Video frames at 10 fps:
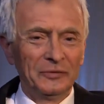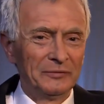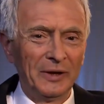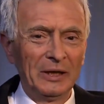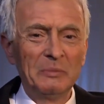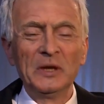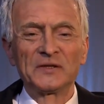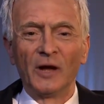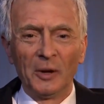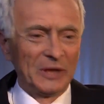wie wenn im
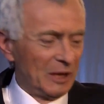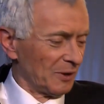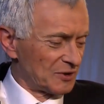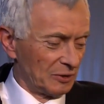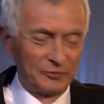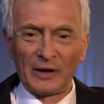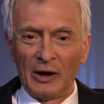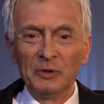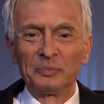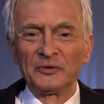Islam jemals
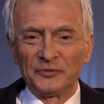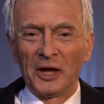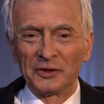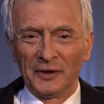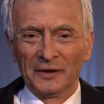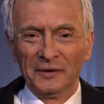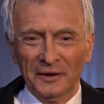Frauen privat wären.